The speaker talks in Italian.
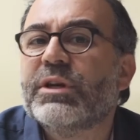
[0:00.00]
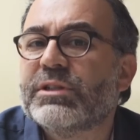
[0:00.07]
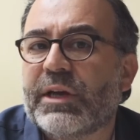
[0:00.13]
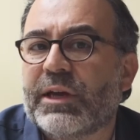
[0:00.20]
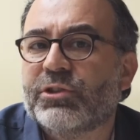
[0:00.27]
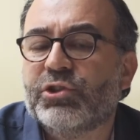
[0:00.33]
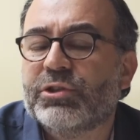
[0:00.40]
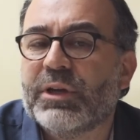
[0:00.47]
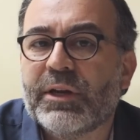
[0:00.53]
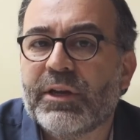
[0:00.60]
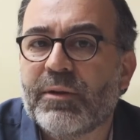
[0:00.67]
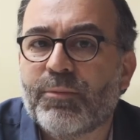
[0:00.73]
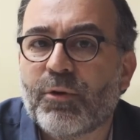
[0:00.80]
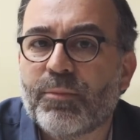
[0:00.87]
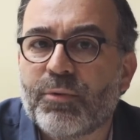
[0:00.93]
esercita
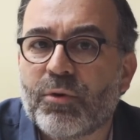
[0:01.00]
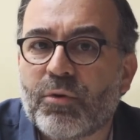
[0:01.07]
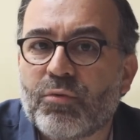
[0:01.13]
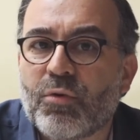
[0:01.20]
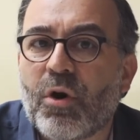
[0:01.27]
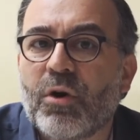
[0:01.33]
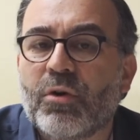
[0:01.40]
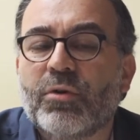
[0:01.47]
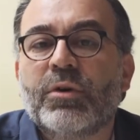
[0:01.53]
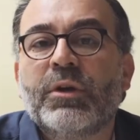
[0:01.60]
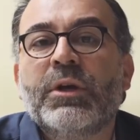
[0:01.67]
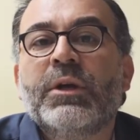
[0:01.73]
il proprio ruolo.